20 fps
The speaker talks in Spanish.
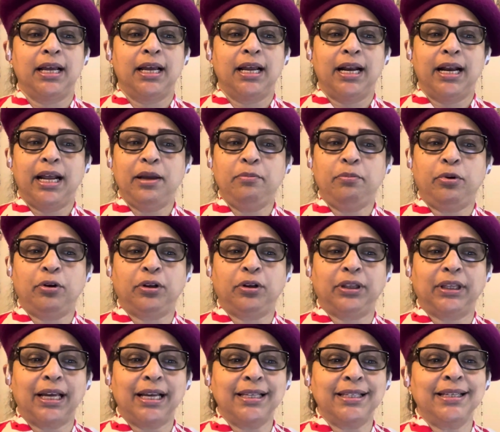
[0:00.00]
la
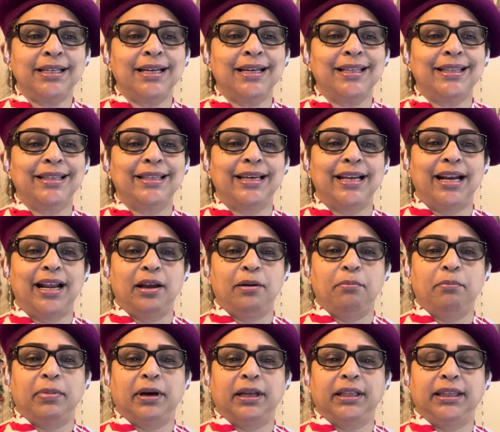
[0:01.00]
importancia de la
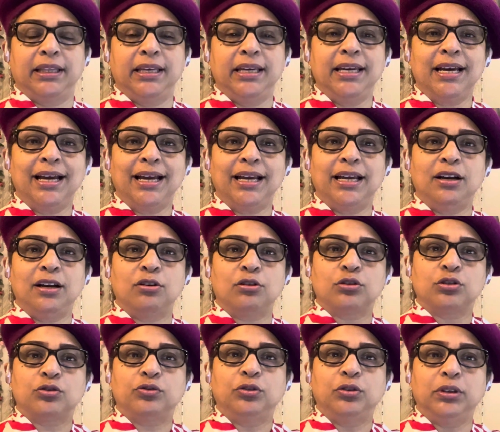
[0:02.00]
empatía en
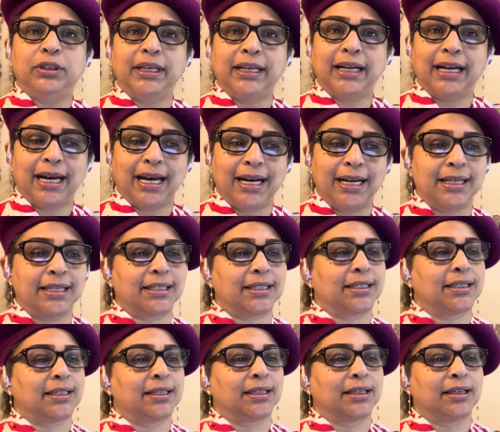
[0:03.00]
los funerales.
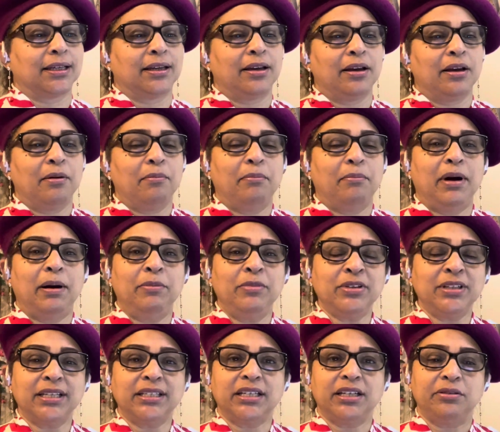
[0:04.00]
Vamos
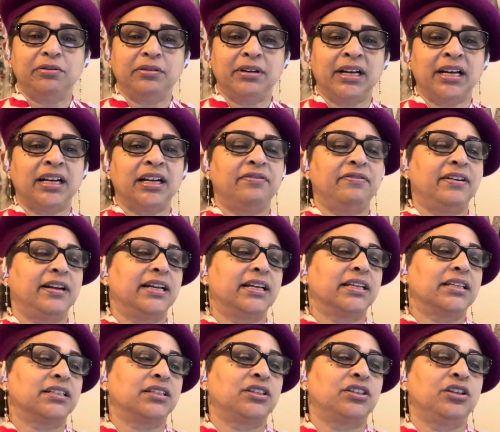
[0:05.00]
a hacer una
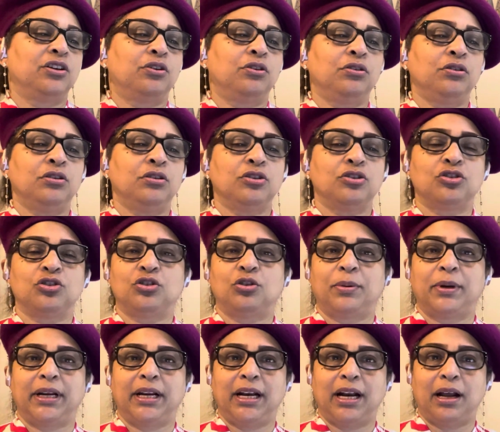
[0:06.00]
reflexión
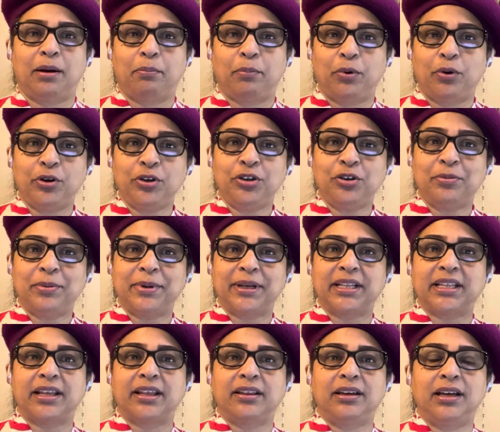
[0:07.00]
sobre el apoyo
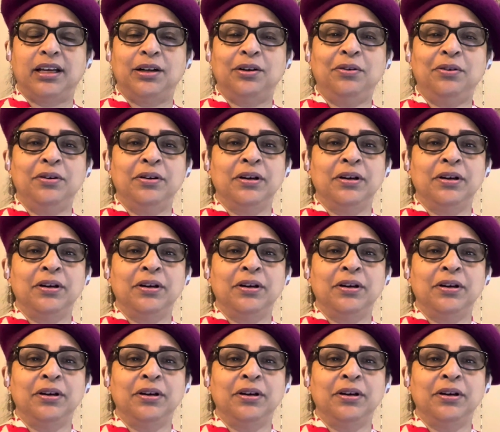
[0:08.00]
verdadero